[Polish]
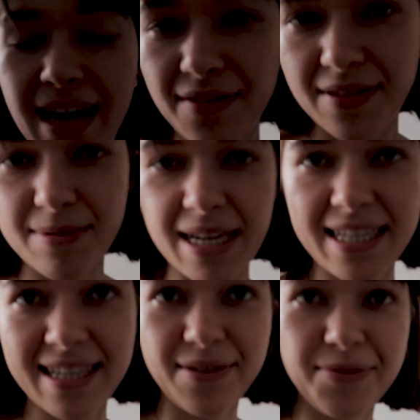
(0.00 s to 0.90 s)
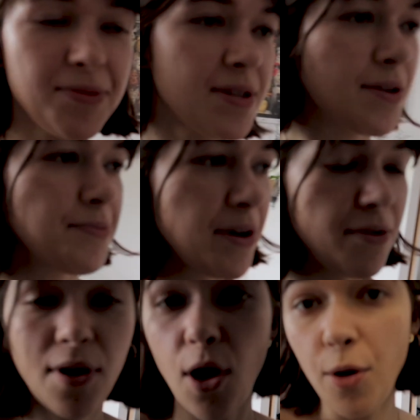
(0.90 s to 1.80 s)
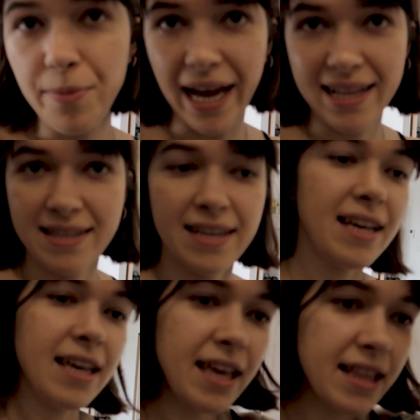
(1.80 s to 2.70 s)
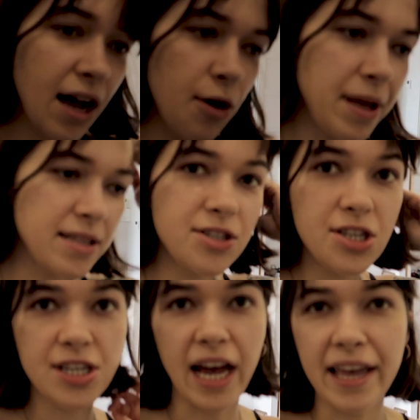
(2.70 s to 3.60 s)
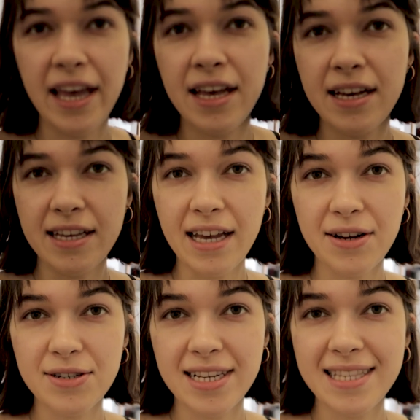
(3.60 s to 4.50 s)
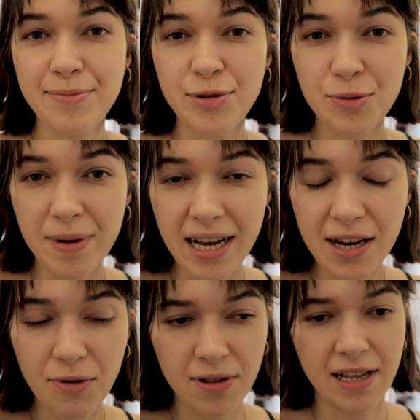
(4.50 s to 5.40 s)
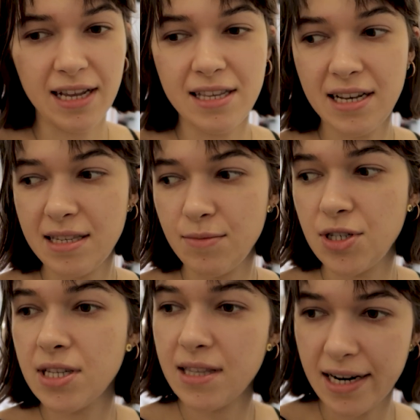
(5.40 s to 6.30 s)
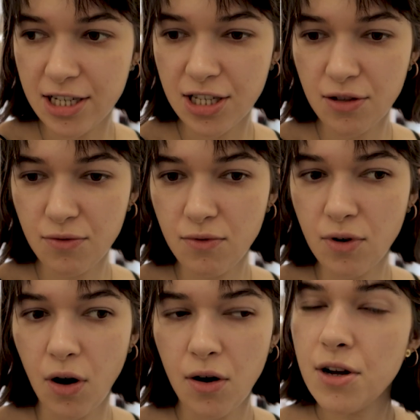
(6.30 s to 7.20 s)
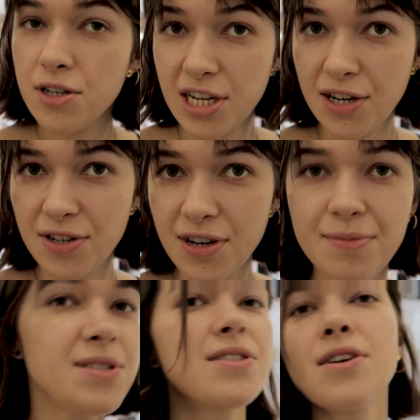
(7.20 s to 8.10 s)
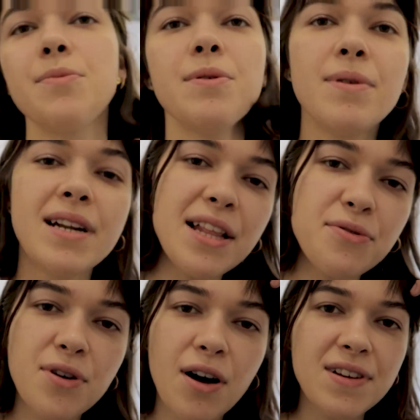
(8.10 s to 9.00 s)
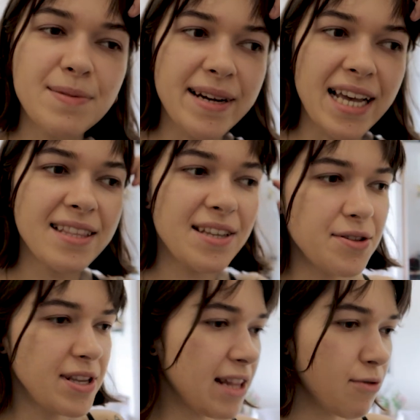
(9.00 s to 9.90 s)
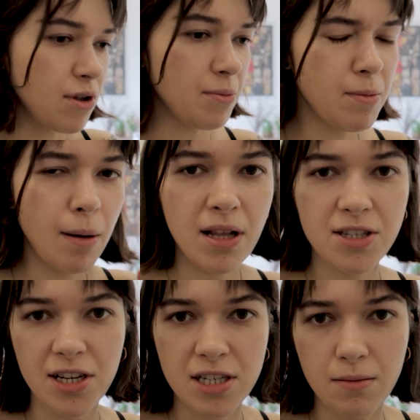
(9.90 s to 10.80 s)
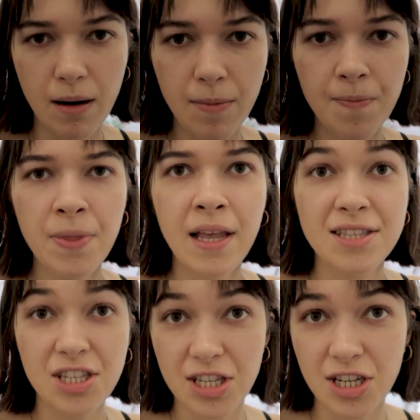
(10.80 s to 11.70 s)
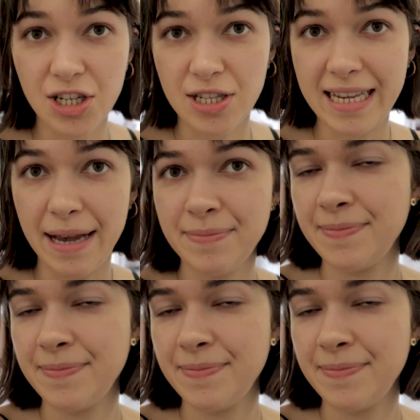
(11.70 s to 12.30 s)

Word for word: A w tym czasie zrobimy sobie obiad i na obiad dzisiaj, jako że jestem już mega głodna i nie chce mi się strasznie długo czegoś robić, to robimy ratunkowe spaghetti Jadłonomi. Mam nadzieję, że Wam ciecierzycę.